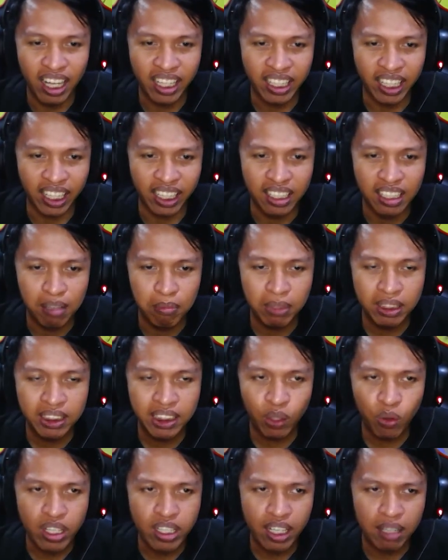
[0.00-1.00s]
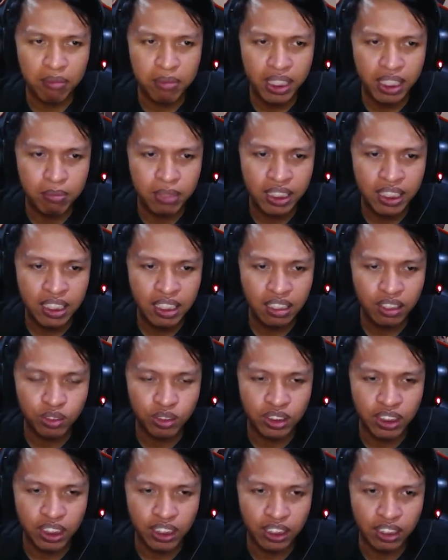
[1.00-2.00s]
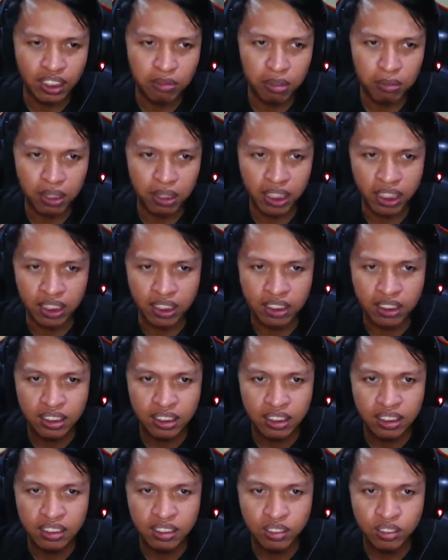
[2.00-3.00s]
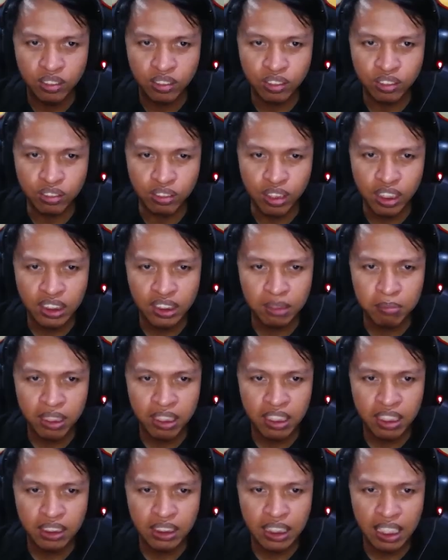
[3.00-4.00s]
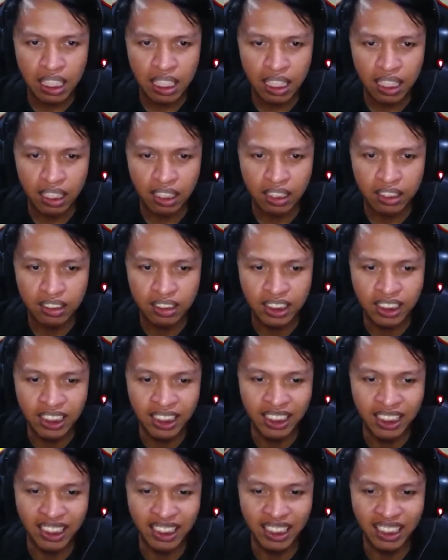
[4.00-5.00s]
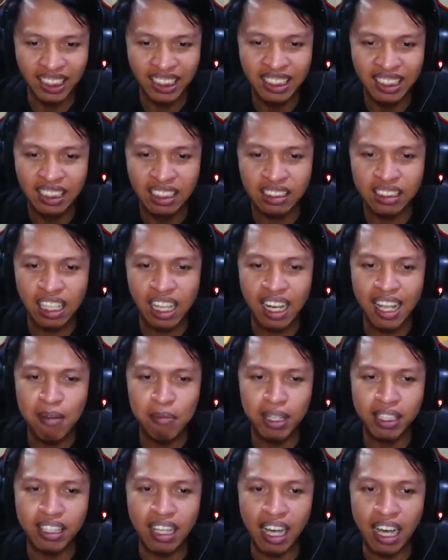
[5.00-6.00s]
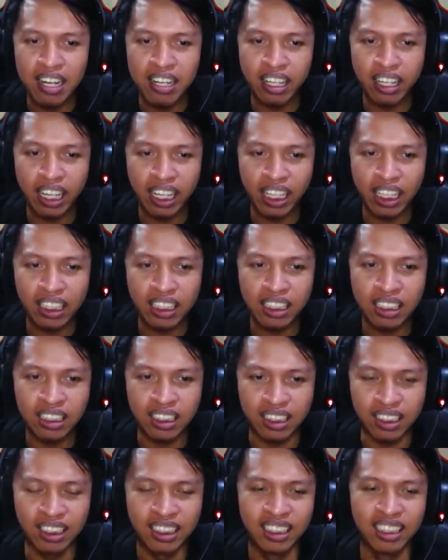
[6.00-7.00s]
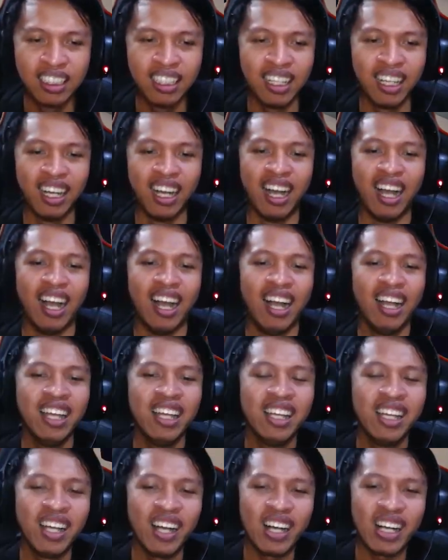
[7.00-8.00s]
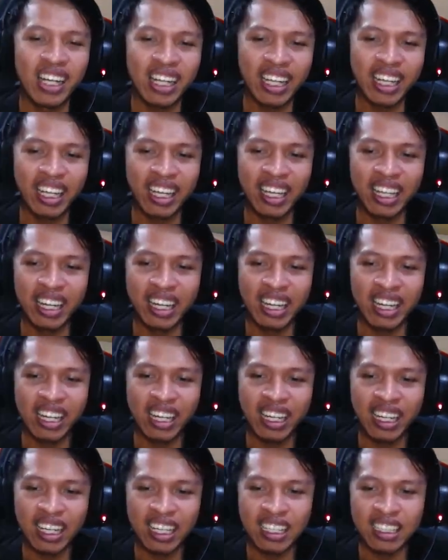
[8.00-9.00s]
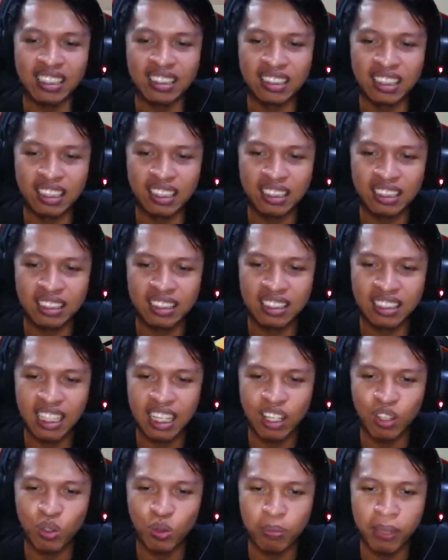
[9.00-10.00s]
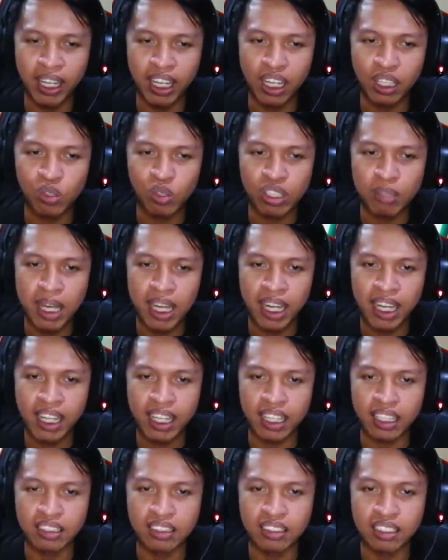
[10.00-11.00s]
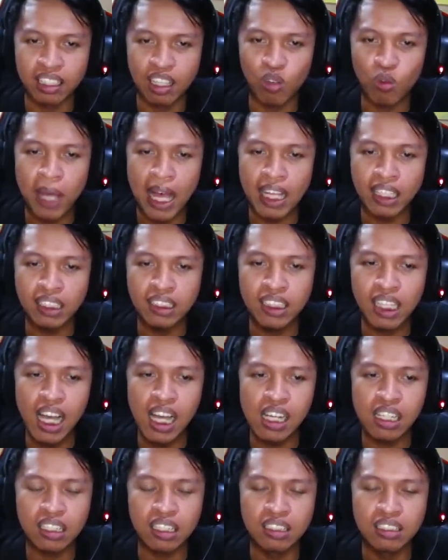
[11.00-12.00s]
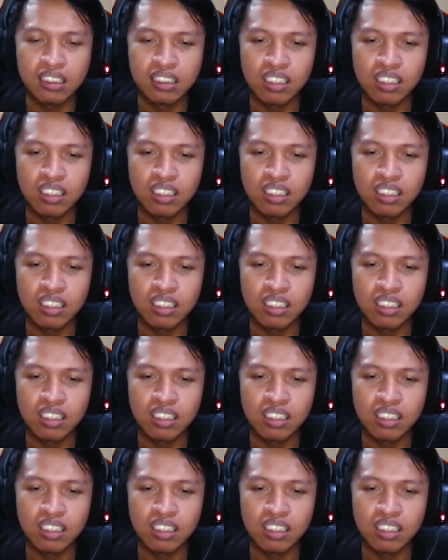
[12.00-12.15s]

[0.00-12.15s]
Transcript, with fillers: Oke, okay, Ron One nggak bikin begini cuy Giant TV Man ya. Tunggu, dia sepertinya salah. salah meletakkan raket ini. Oke, okay, reketnya terlalu pendek atau gimana ya? Terlalu panjang.